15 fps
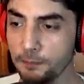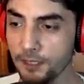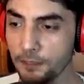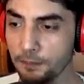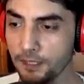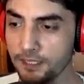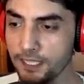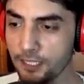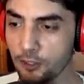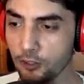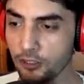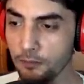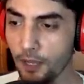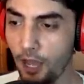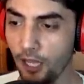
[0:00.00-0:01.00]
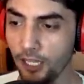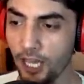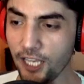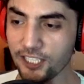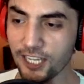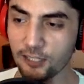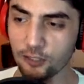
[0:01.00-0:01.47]
pıtı pıtı sekiyor değil mi?
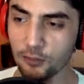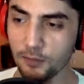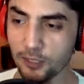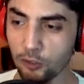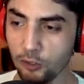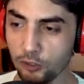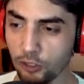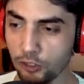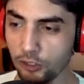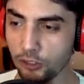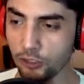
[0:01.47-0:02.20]
Allah'a şarjörüm bitti. Dur dur dur